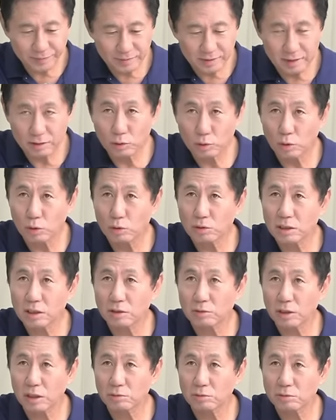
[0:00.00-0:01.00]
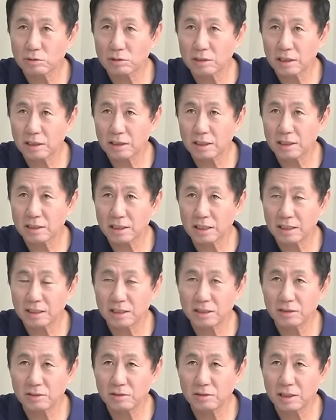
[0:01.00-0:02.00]
동영상으로 아주 대단히 잘
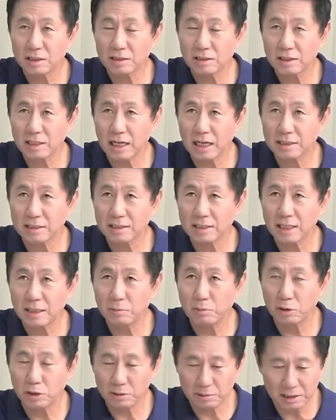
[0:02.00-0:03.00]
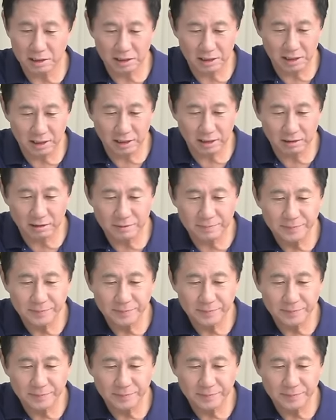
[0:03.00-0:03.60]
찍은 것 같은 양산의 보리밭이래요.